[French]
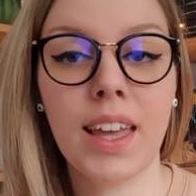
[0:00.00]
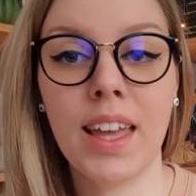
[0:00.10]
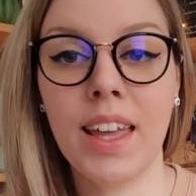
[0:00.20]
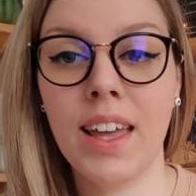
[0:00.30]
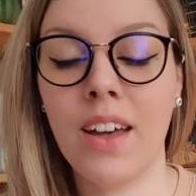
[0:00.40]

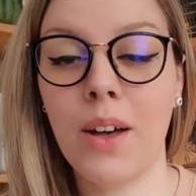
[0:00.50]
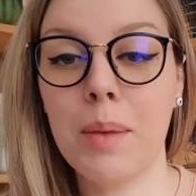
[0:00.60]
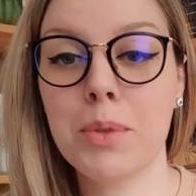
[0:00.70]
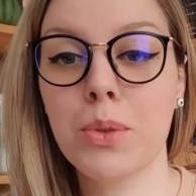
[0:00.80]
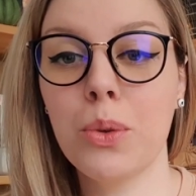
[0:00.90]
est euh,
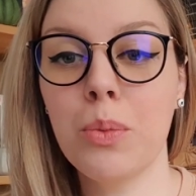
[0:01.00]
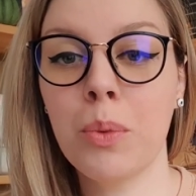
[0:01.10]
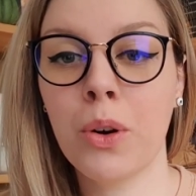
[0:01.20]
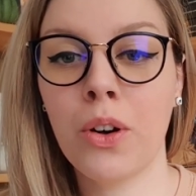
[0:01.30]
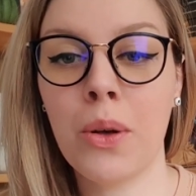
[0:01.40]

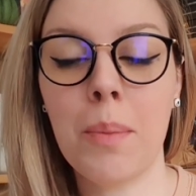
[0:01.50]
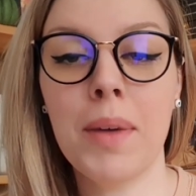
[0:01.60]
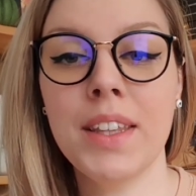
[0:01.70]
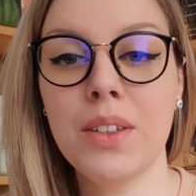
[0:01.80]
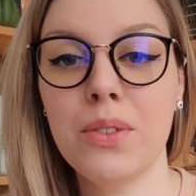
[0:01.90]
absolument euh,
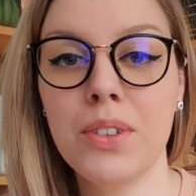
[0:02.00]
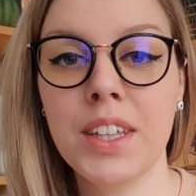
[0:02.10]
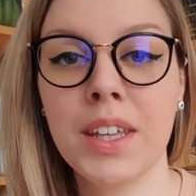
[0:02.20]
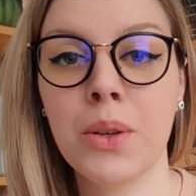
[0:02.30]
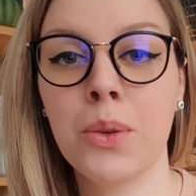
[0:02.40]

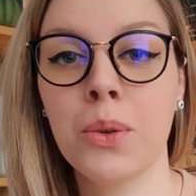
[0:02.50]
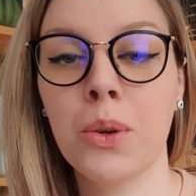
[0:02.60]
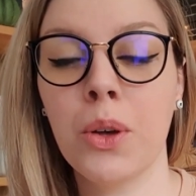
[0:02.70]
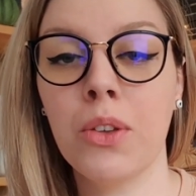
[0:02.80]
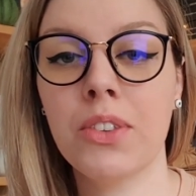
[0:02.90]
magnifique et que
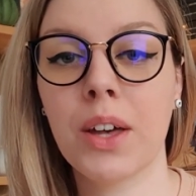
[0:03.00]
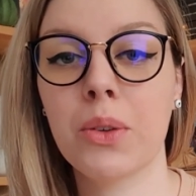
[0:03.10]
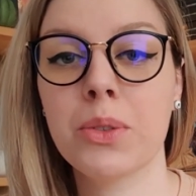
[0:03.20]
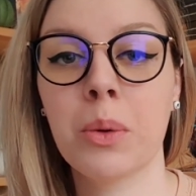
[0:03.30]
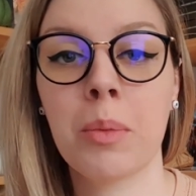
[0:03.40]
euh, ça
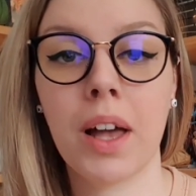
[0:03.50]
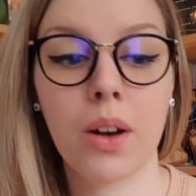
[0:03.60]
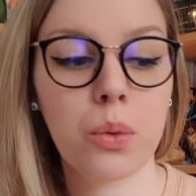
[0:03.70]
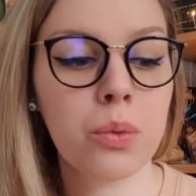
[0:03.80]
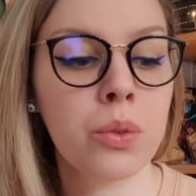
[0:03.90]
ressemble à
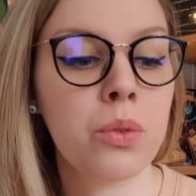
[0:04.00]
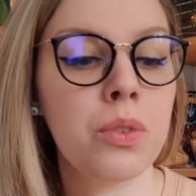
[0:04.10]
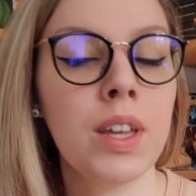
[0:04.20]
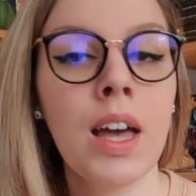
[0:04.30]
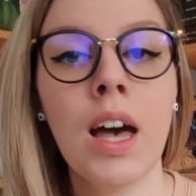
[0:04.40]
un conte de
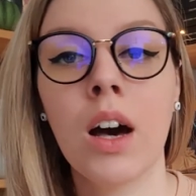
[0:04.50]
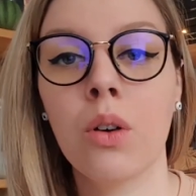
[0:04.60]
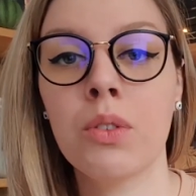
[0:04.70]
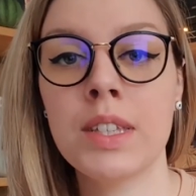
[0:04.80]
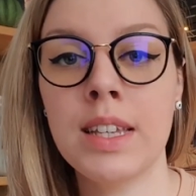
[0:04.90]
fées,
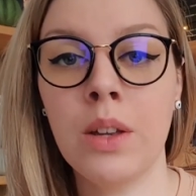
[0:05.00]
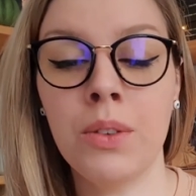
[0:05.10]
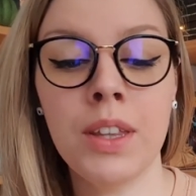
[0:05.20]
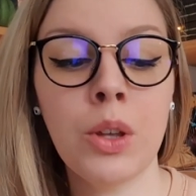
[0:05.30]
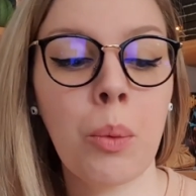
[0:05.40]
en fait il y a
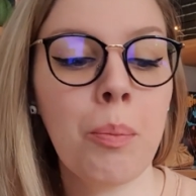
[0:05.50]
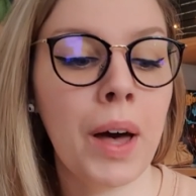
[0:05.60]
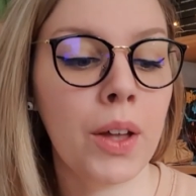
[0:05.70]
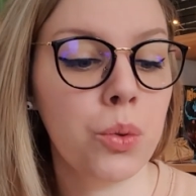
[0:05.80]
une énorme part